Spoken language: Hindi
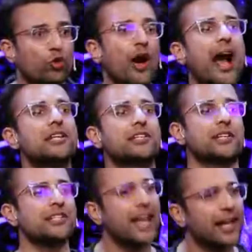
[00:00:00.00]
उसको एज
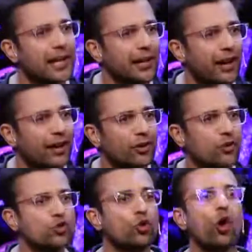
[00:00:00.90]
इट इज देख लेना
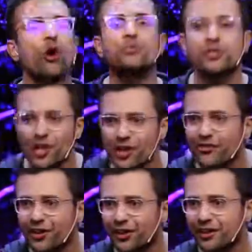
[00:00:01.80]
उसको
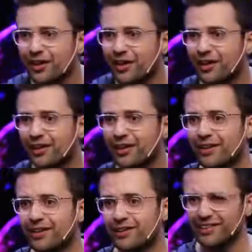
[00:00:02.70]
ऑब्जर्व करना
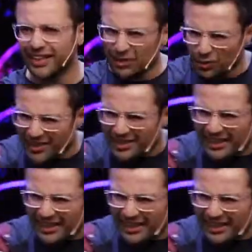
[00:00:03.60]
यही तो है